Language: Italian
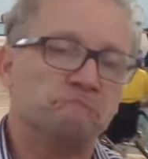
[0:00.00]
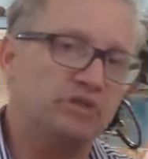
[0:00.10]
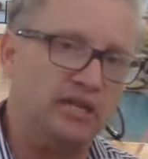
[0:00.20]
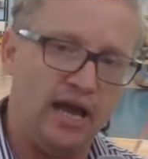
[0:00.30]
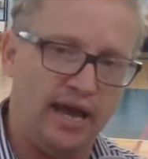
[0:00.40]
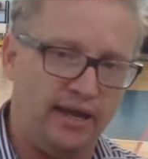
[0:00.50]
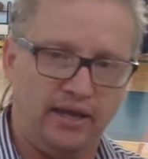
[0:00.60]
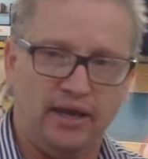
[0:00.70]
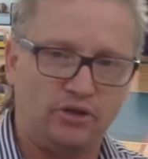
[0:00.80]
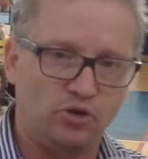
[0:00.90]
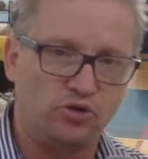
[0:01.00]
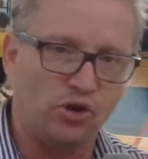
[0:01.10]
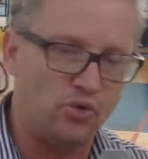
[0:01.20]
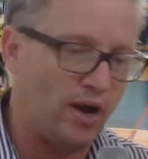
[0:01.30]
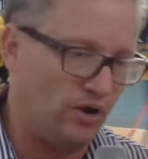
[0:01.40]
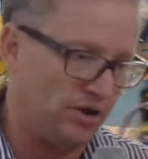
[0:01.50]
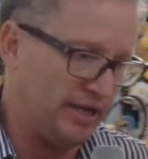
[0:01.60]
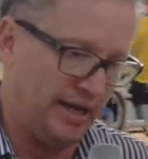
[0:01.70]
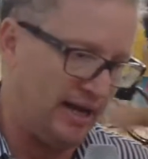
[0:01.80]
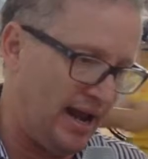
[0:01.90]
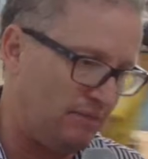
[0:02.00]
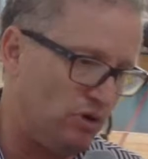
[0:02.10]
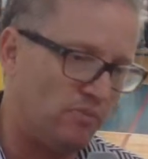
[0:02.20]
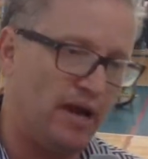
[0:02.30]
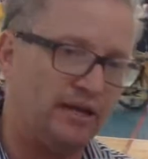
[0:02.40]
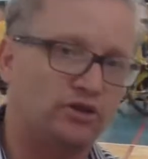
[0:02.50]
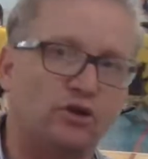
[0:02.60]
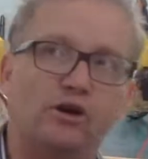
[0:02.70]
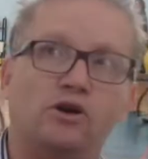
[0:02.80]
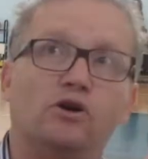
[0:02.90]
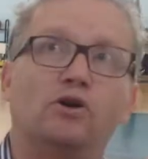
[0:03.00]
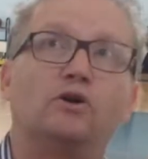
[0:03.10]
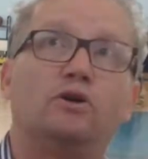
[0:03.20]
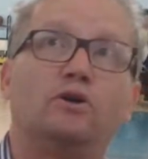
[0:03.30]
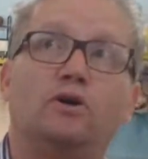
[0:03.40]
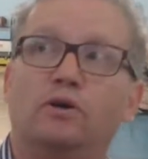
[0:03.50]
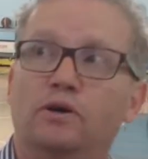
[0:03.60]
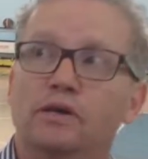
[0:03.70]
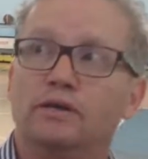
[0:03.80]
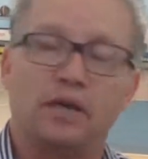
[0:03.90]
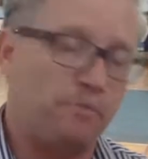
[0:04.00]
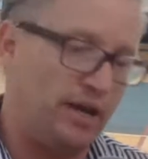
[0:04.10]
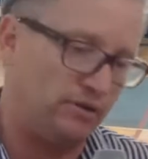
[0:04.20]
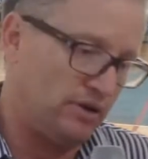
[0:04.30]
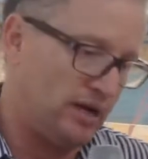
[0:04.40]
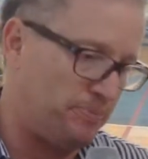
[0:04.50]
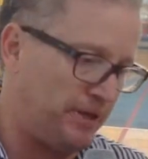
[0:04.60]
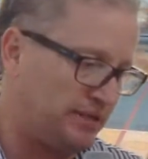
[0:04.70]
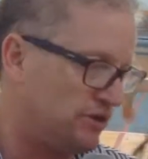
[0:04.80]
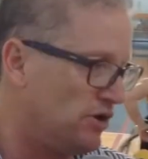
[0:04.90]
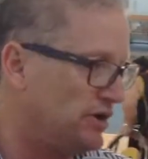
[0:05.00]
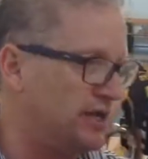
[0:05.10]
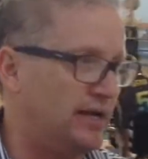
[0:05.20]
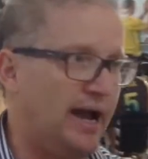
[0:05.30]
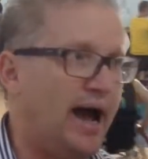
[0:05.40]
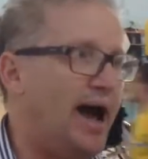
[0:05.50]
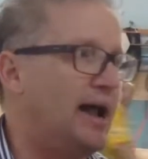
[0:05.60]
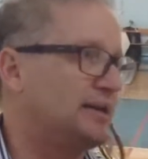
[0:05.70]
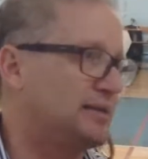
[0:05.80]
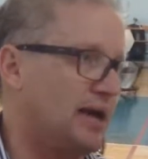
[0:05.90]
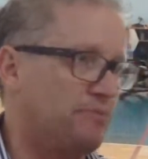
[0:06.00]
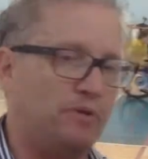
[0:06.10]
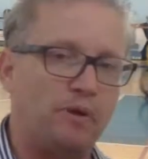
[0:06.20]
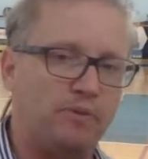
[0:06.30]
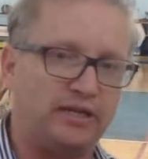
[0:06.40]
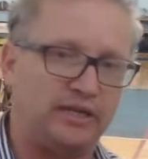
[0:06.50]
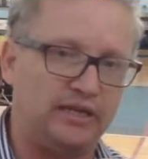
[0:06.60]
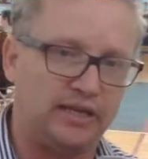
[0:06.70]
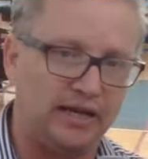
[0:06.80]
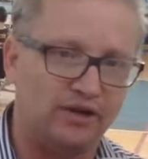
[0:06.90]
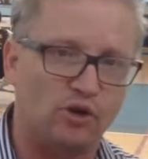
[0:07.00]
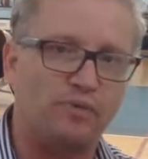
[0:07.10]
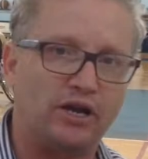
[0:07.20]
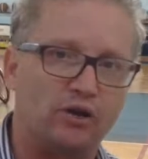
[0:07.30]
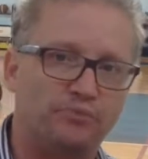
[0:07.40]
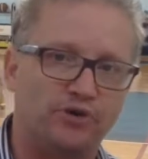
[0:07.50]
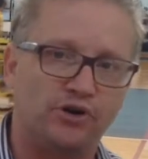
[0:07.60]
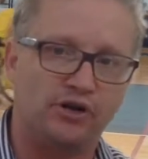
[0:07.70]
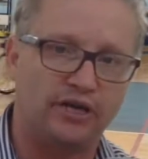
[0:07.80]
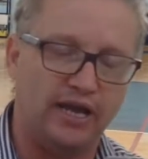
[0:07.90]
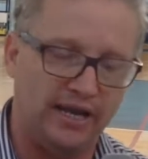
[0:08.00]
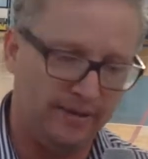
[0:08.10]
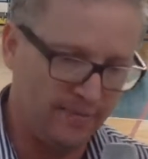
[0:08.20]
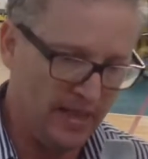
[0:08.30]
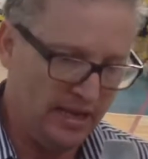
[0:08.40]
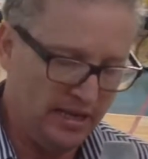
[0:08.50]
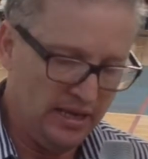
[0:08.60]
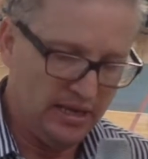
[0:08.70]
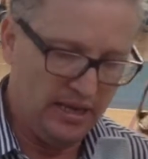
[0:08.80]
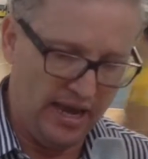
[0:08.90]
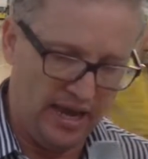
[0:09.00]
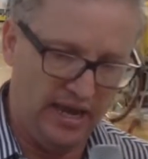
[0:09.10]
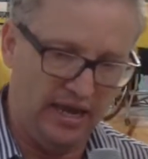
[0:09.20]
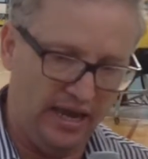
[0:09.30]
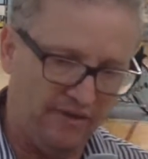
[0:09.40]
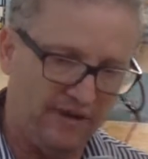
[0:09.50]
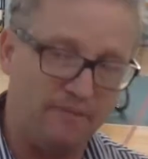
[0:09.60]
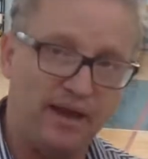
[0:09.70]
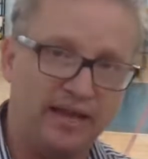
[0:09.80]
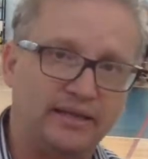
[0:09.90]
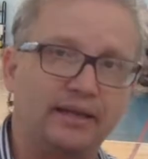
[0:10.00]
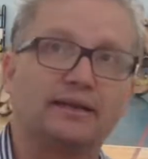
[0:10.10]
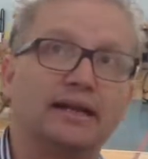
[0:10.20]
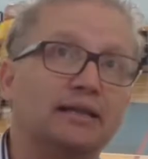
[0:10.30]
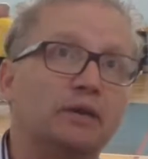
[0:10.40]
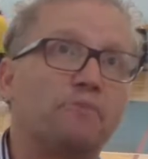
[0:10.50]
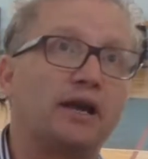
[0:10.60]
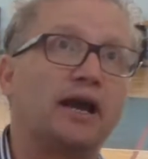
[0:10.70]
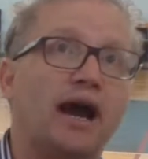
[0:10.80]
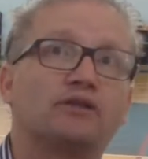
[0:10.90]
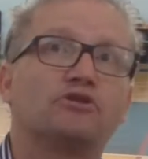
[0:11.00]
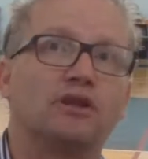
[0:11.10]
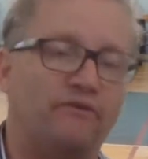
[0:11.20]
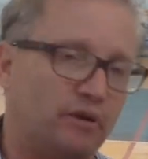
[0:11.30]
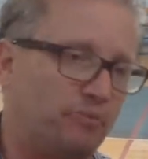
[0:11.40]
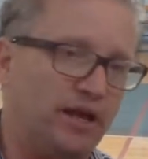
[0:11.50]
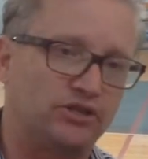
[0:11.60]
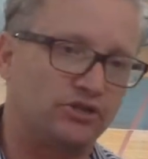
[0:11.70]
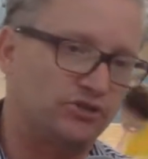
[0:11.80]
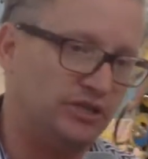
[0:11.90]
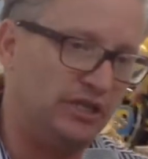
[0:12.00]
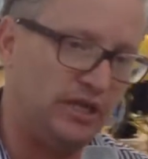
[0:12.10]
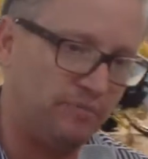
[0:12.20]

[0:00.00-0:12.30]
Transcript: direi tutto quello che era al momento sapendo che la pressione era alta, prima partita la Coppa Campione, è veramente un grande peccato di aver perso così